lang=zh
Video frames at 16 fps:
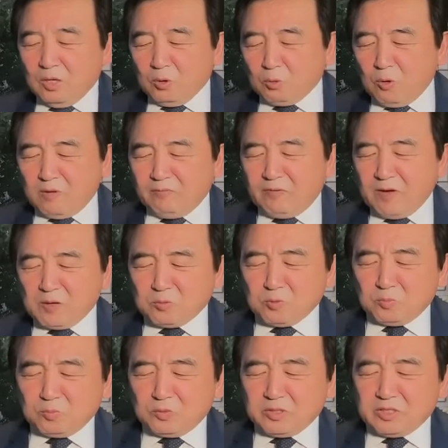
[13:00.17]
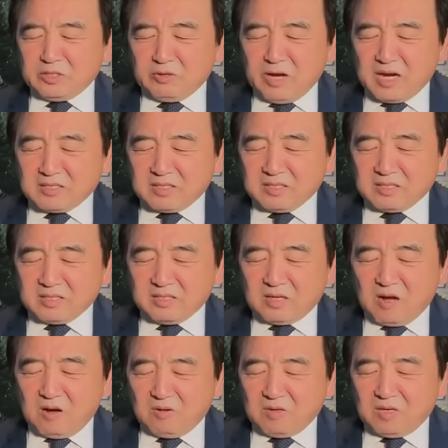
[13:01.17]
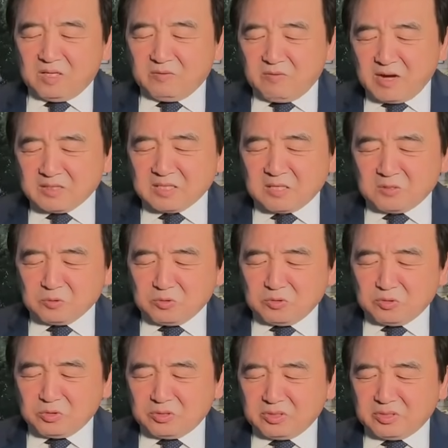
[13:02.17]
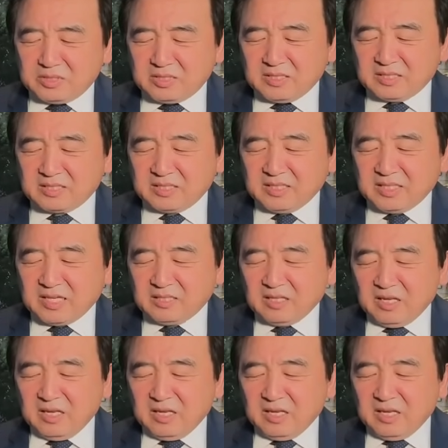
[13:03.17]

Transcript: 官方公布七月二十四号，而王少军去世的时间